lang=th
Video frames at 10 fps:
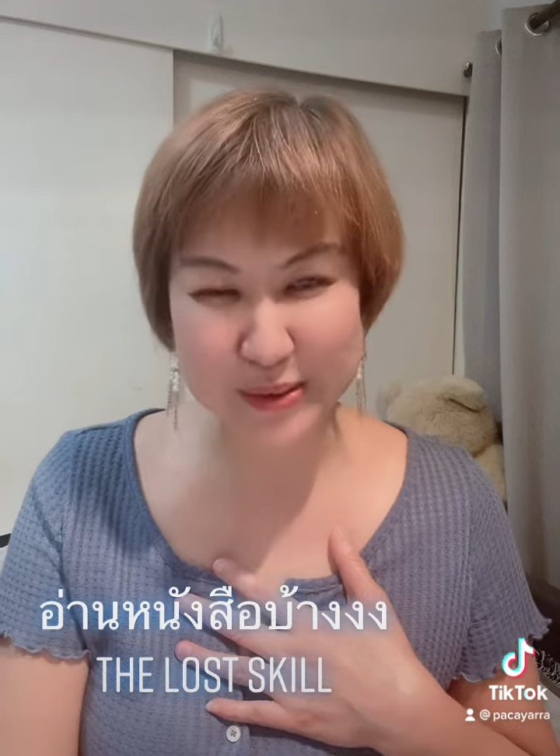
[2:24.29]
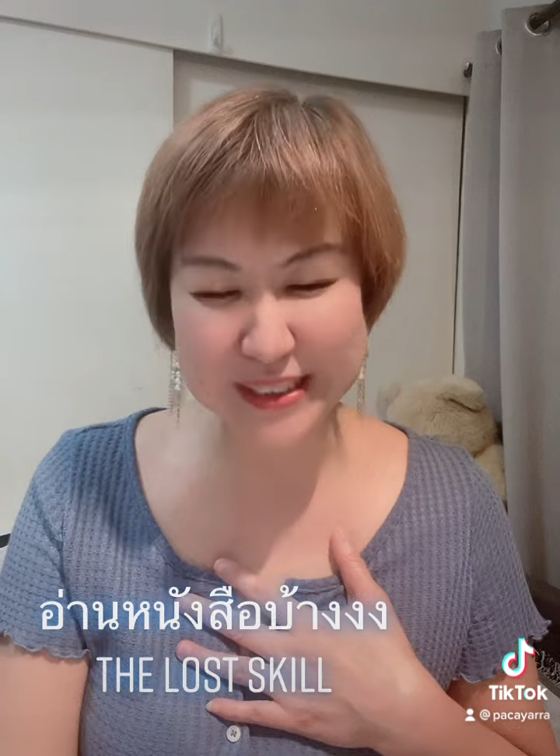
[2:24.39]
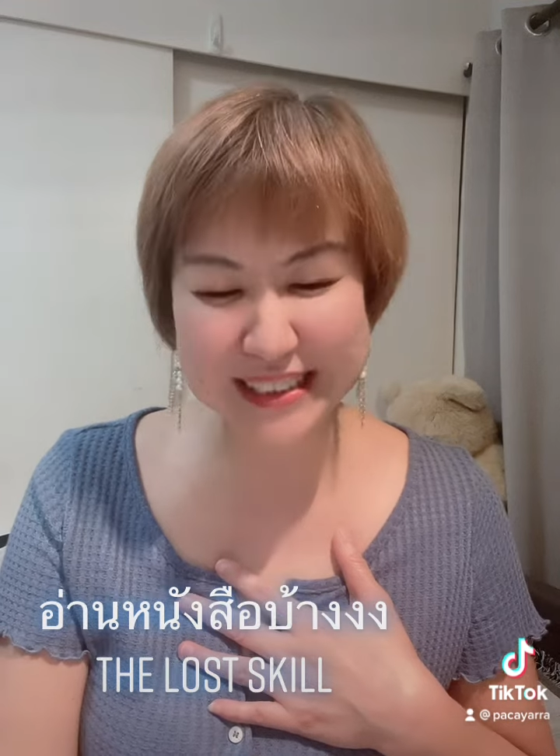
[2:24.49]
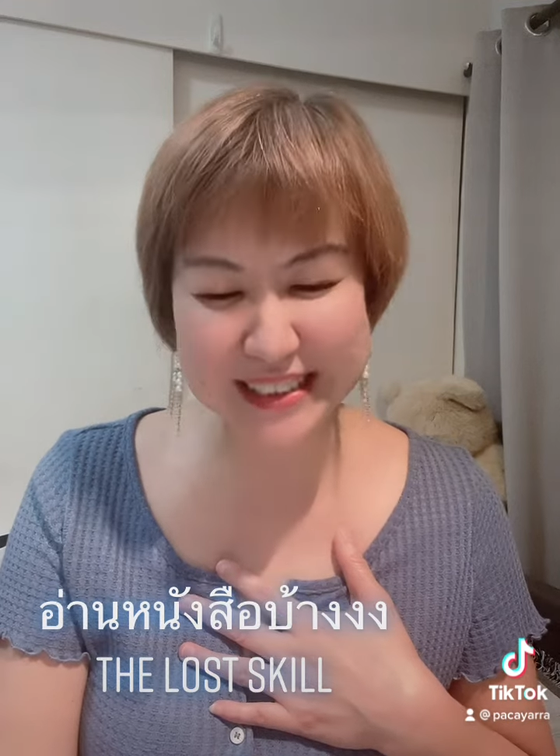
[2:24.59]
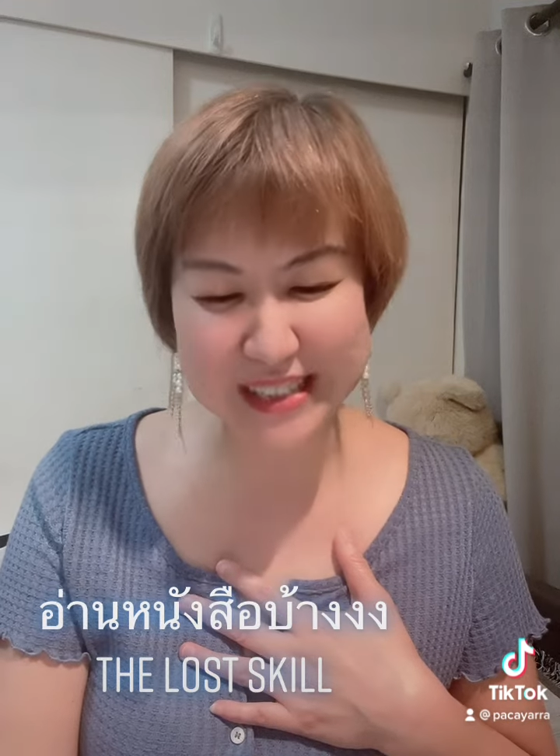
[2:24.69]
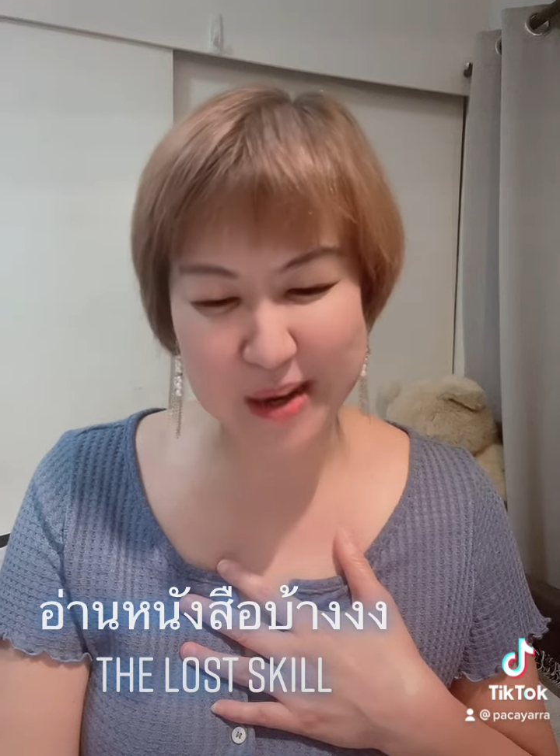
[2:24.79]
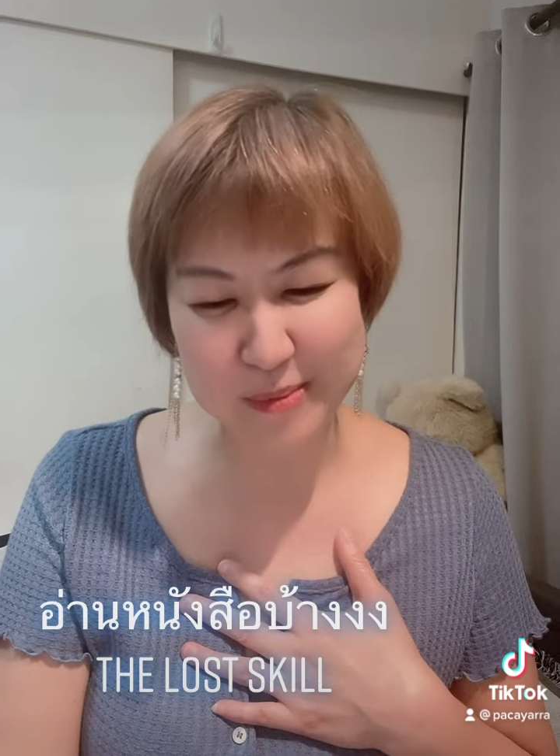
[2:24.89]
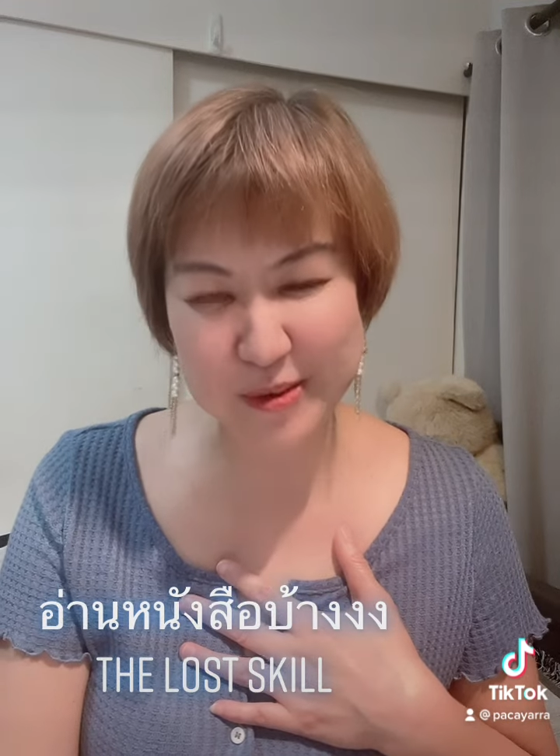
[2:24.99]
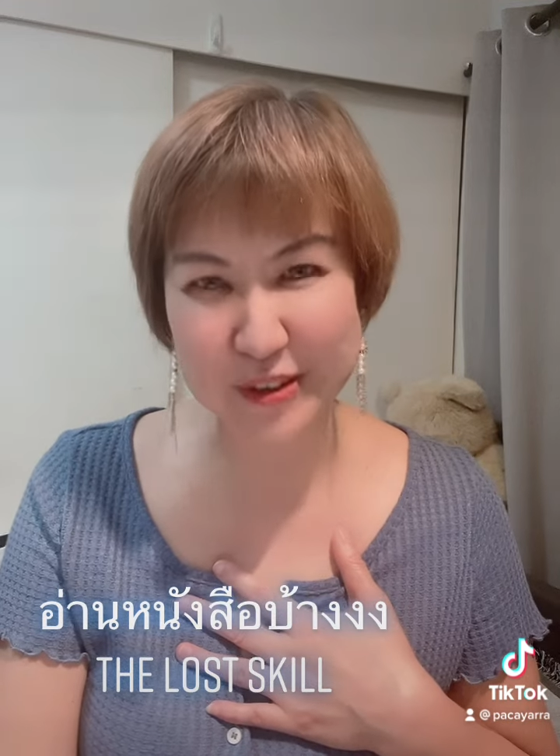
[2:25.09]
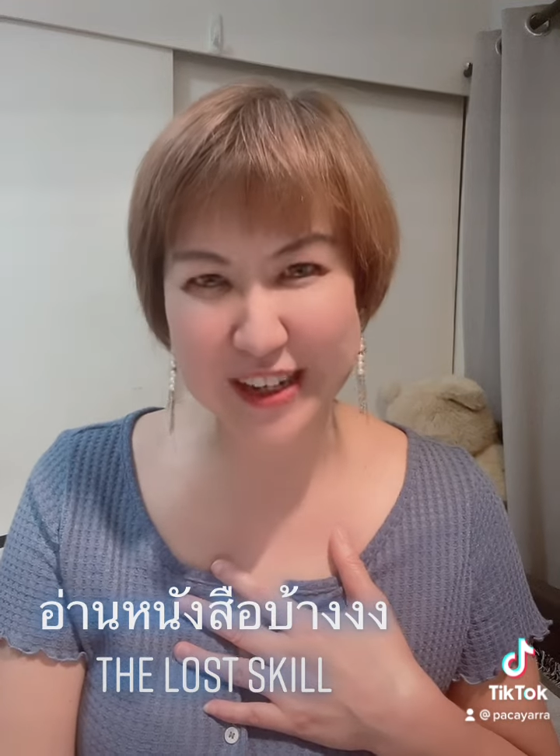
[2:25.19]
รู้สึกขอบ
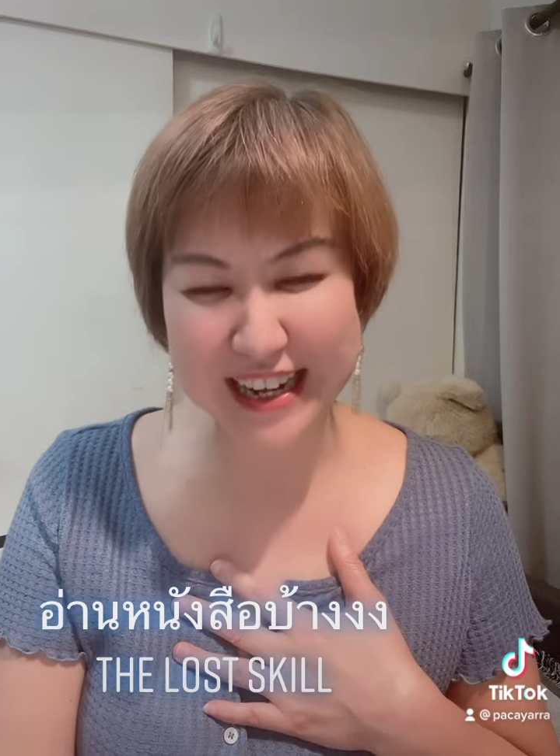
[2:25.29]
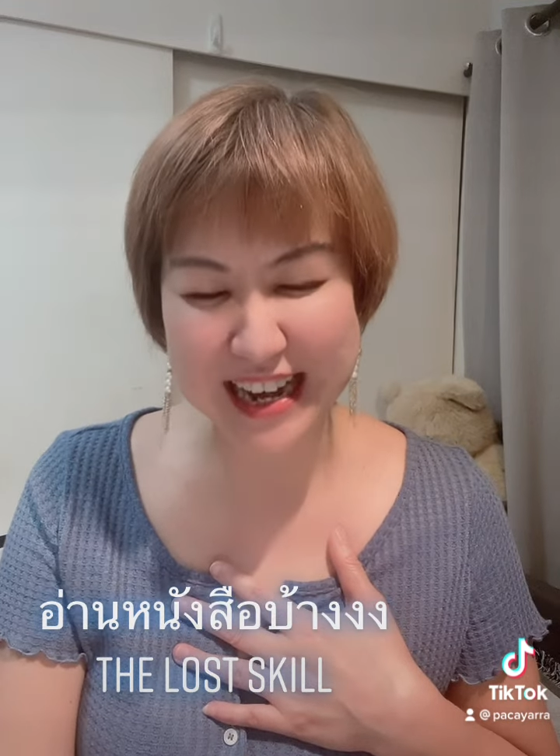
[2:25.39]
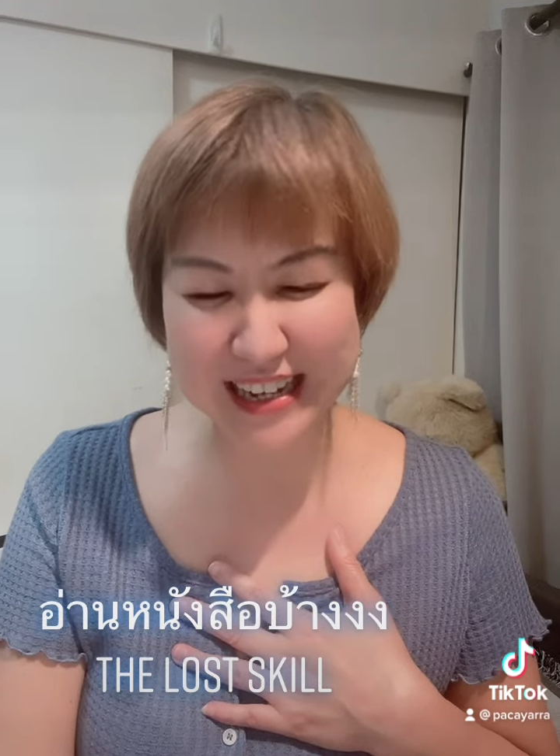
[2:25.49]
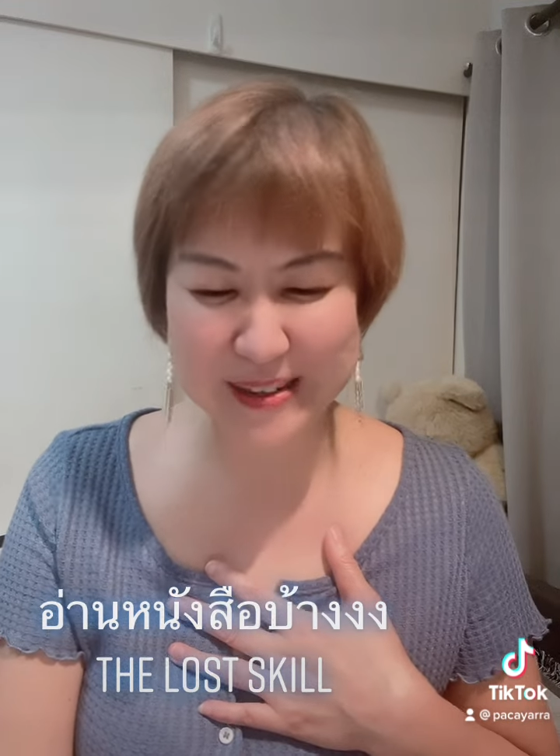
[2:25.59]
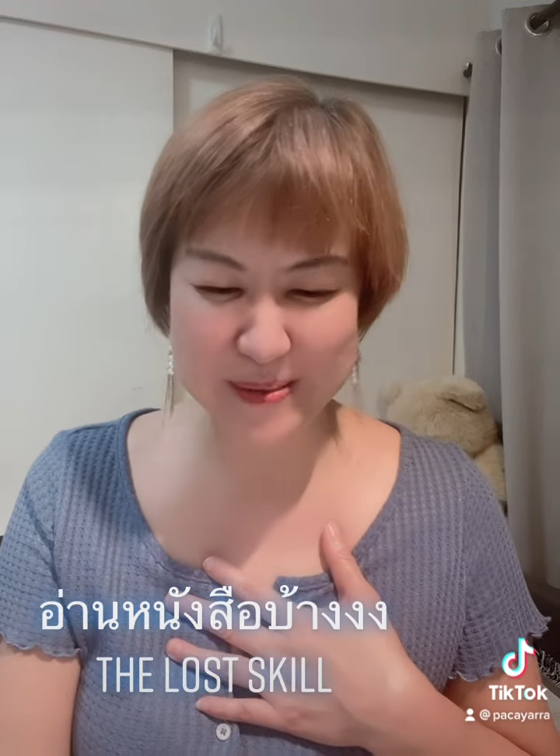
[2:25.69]
คุณ้วยค่ะ